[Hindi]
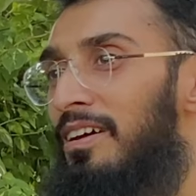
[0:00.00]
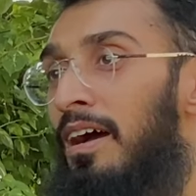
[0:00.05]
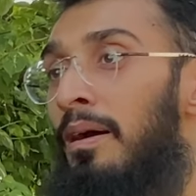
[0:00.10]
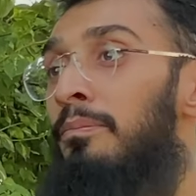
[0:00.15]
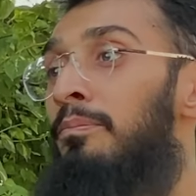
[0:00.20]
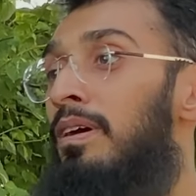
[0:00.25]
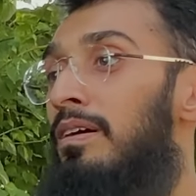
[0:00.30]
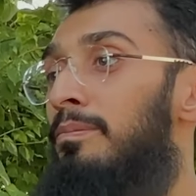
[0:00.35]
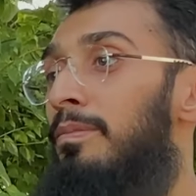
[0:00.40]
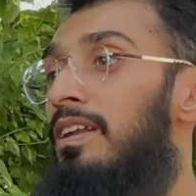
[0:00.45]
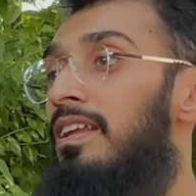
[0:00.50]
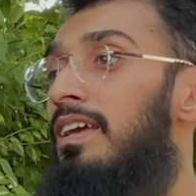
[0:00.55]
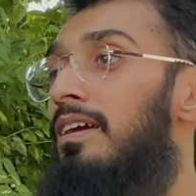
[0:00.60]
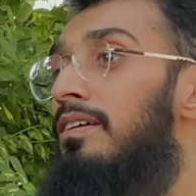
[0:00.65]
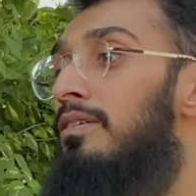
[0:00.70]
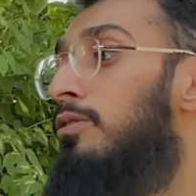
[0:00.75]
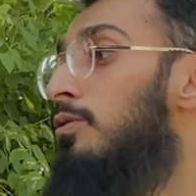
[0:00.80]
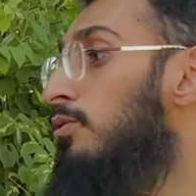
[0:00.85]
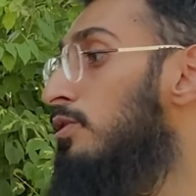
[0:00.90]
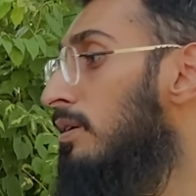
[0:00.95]
कि हम
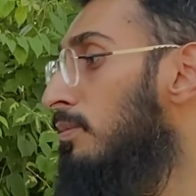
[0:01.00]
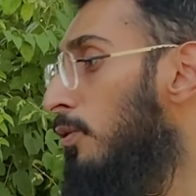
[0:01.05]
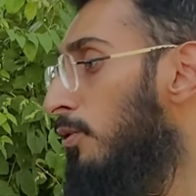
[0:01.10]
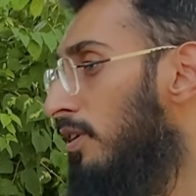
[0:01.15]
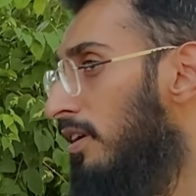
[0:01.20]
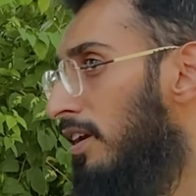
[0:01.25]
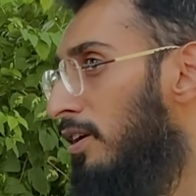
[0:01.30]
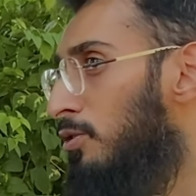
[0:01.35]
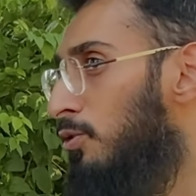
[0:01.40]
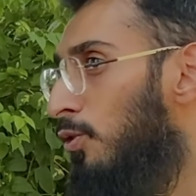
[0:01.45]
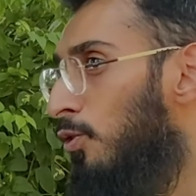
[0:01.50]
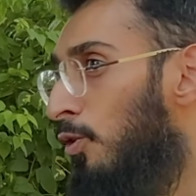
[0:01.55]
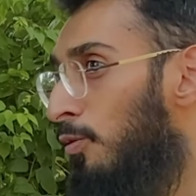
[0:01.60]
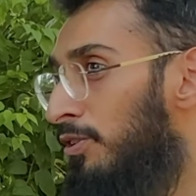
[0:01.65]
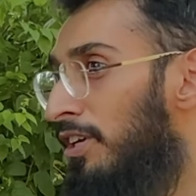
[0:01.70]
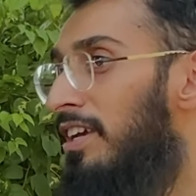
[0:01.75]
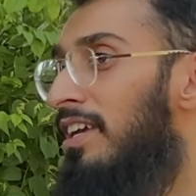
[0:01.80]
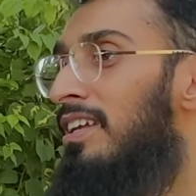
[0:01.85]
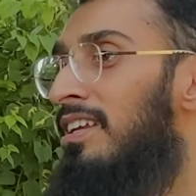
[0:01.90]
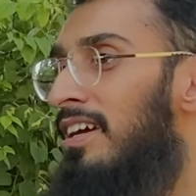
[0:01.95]
बल्कि क्यूजे मोटर के
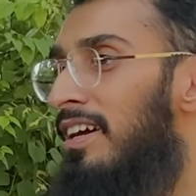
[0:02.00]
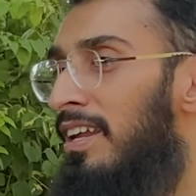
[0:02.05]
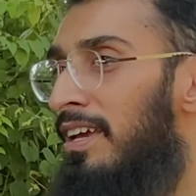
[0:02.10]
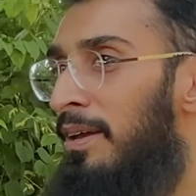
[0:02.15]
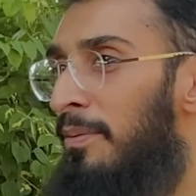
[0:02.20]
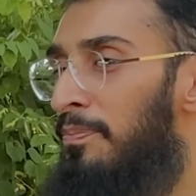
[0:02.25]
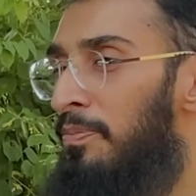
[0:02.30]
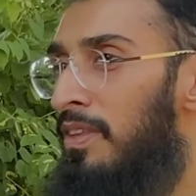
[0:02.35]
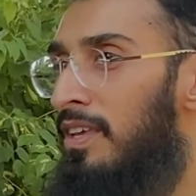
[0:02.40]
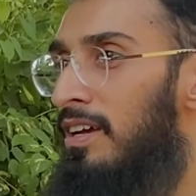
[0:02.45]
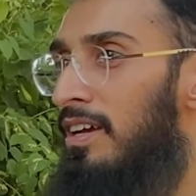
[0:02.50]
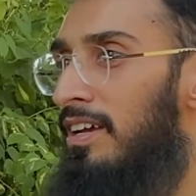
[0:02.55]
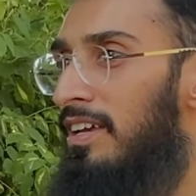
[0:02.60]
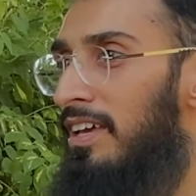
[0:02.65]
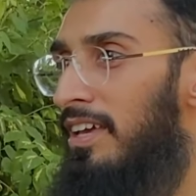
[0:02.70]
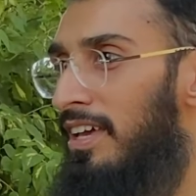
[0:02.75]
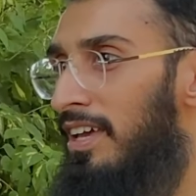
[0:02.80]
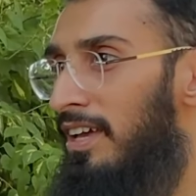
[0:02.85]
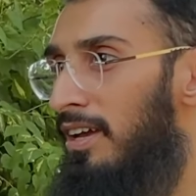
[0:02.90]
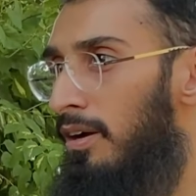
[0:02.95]
शोरूम यकीन करें
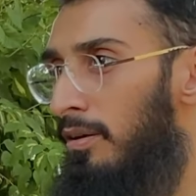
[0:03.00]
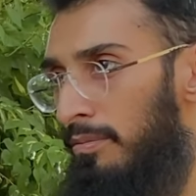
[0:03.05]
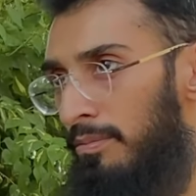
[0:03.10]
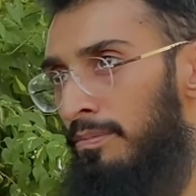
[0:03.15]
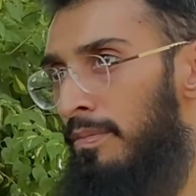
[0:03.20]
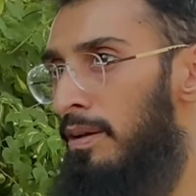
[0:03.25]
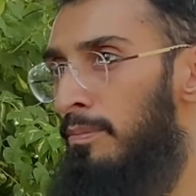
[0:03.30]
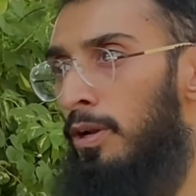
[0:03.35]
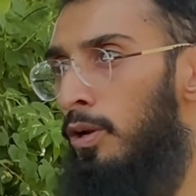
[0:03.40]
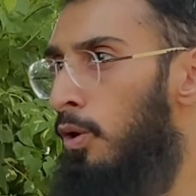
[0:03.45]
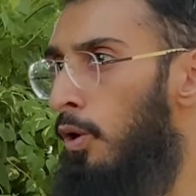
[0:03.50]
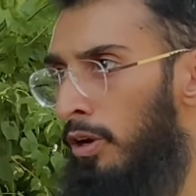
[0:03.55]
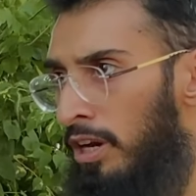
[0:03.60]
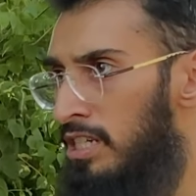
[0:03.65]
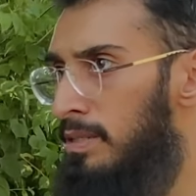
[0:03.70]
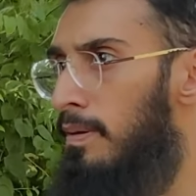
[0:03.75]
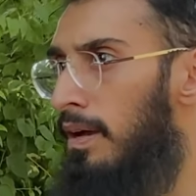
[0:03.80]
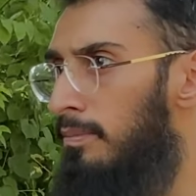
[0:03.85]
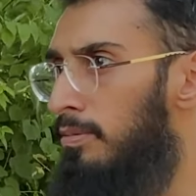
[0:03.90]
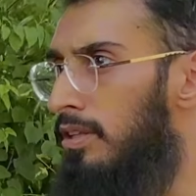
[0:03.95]
कि मैं बिल्कुल
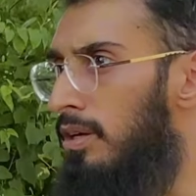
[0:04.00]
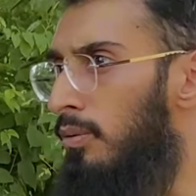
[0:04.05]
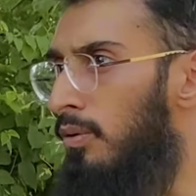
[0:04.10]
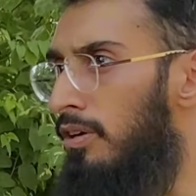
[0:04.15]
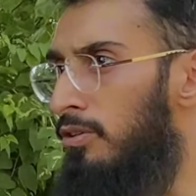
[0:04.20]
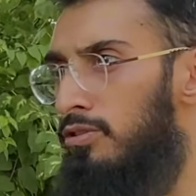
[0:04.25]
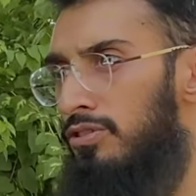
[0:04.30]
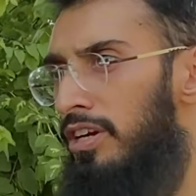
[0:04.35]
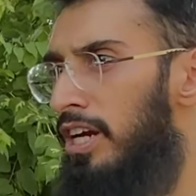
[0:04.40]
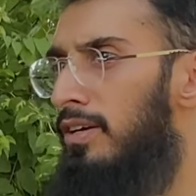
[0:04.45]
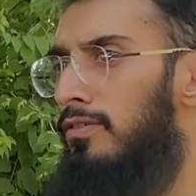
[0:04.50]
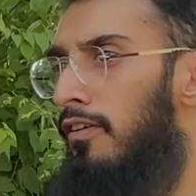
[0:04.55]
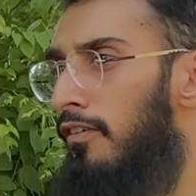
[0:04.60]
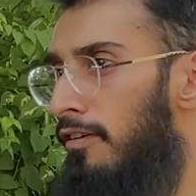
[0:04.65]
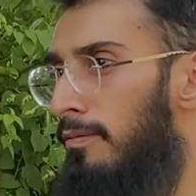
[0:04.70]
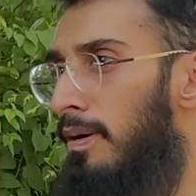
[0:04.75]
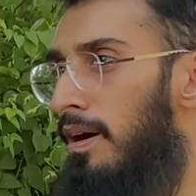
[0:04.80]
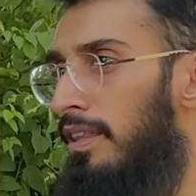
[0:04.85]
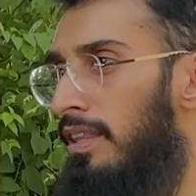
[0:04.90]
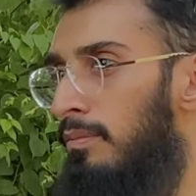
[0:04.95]
ऑनेस्ट बात बताऊंगा स्ट्रेट
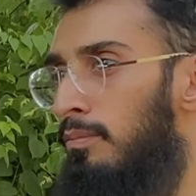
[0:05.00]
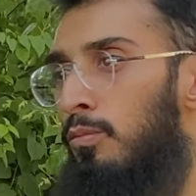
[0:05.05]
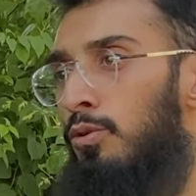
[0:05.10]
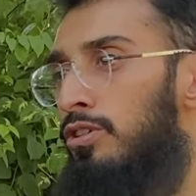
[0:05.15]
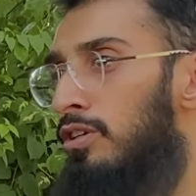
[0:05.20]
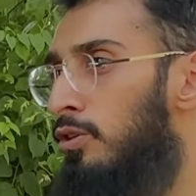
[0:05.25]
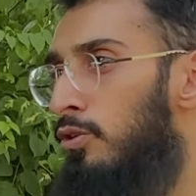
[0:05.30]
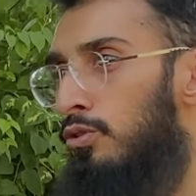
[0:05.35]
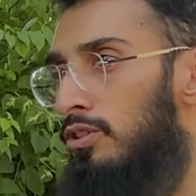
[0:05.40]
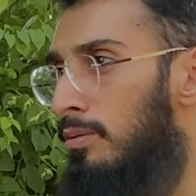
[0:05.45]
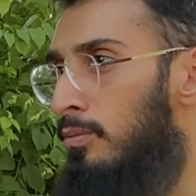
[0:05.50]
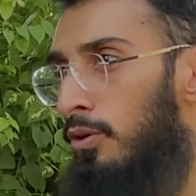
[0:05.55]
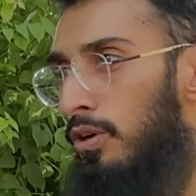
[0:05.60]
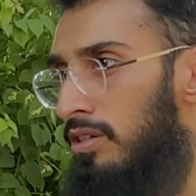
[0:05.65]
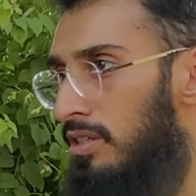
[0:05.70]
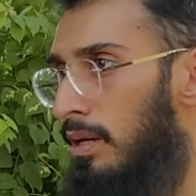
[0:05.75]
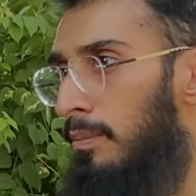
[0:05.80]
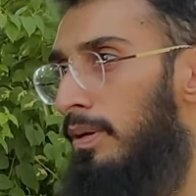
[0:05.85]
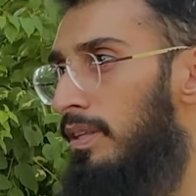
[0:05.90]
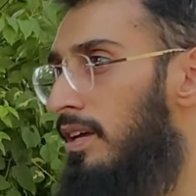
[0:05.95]
फॉरवर्ड बिल्कुल मुझे क्यूजे
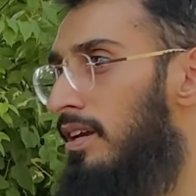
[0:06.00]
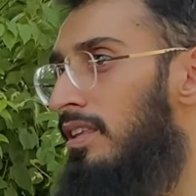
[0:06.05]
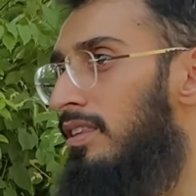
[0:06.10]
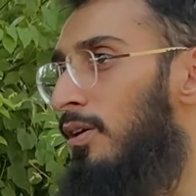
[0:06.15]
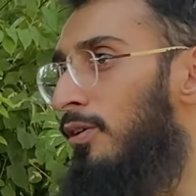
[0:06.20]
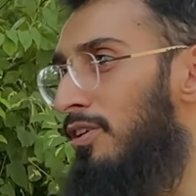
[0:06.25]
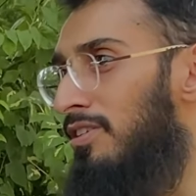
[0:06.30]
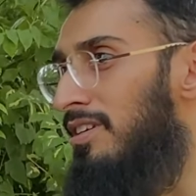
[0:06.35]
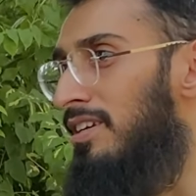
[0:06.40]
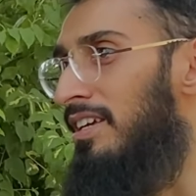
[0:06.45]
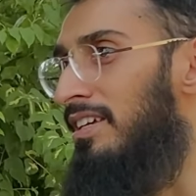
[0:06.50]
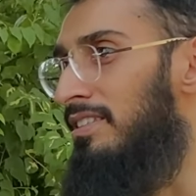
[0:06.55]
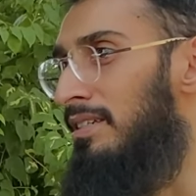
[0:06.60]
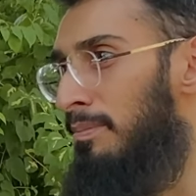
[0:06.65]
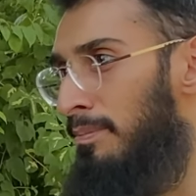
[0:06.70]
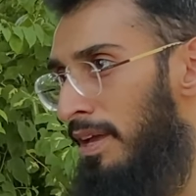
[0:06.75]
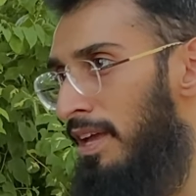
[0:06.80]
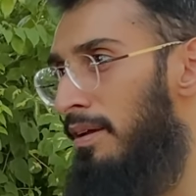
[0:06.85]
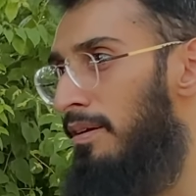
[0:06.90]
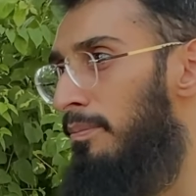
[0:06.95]
मोटर्स का पता नहीं था ऑनेस्टली
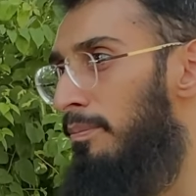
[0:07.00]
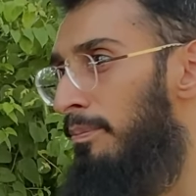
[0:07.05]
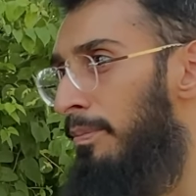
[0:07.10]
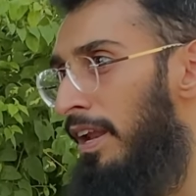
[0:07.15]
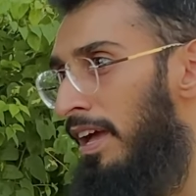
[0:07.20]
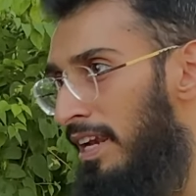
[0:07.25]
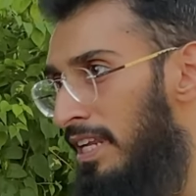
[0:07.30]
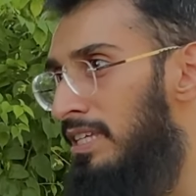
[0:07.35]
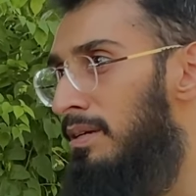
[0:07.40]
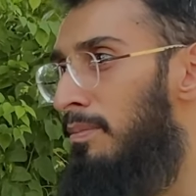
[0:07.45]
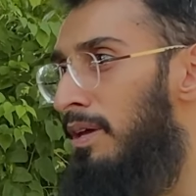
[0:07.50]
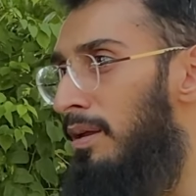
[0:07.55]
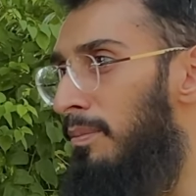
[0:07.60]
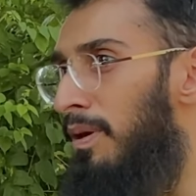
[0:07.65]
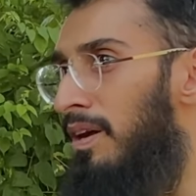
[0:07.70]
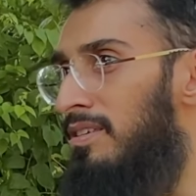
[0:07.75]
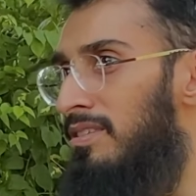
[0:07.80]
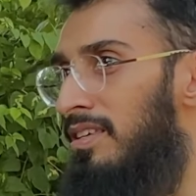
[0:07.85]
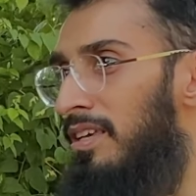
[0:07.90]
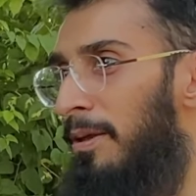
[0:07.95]
जब मैं okay. मनाली जब मेरे
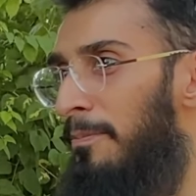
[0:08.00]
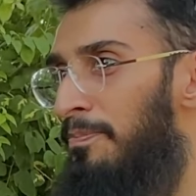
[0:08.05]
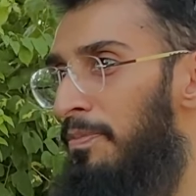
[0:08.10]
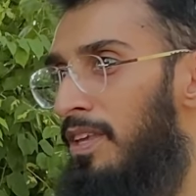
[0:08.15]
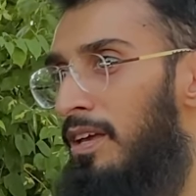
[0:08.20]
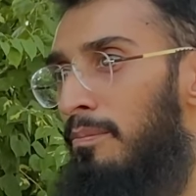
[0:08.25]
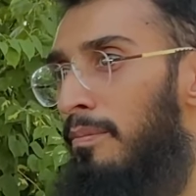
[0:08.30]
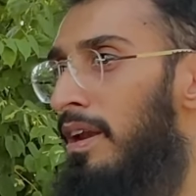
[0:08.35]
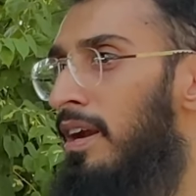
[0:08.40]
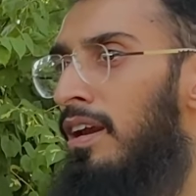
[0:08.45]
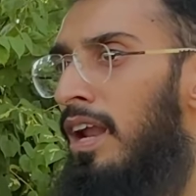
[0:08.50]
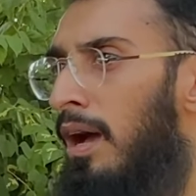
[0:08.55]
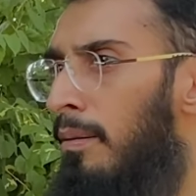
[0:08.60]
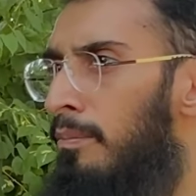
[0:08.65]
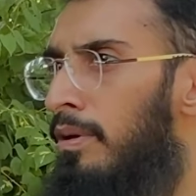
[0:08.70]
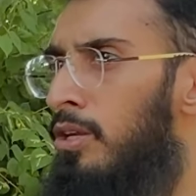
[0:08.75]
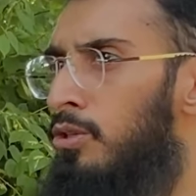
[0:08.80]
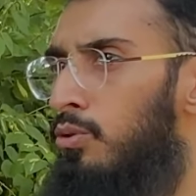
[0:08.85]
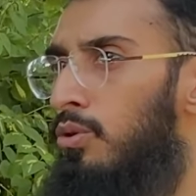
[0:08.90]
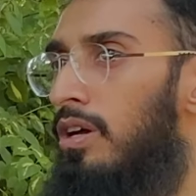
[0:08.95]
पास सही मैंने
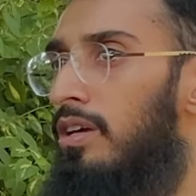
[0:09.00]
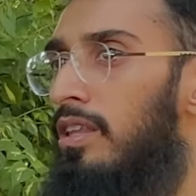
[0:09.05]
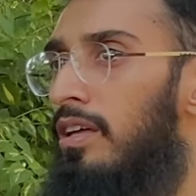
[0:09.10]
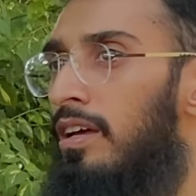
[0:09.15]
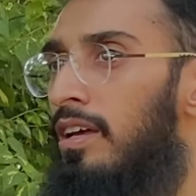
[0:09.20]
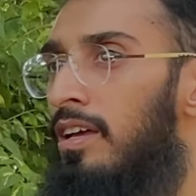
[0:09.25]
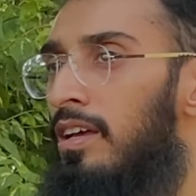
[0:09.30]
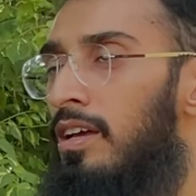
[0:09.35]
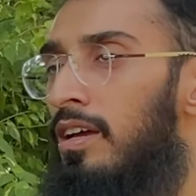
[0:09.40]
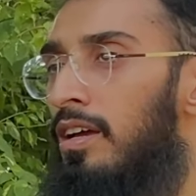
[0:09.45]
नाम भी नहीं सुना था